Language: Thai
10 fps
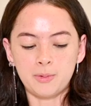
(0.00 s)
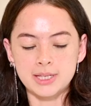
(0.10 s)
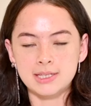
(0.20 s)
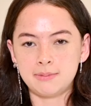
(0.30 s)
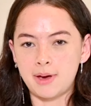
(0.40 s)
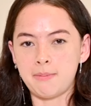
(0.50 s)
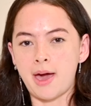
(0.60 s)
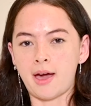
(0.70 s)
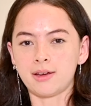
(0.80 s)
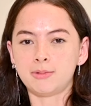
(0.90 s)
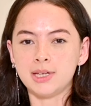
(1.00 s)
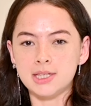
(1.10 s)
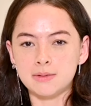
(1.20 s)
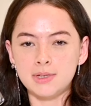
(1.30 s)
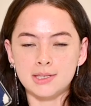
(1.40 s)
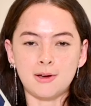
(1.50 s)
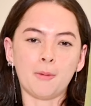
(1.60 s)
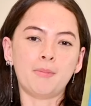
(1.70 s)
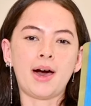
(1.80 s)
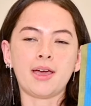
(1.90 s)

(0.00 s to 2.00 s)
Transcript: What's in my bag วันนี้จะมี 2 ใบ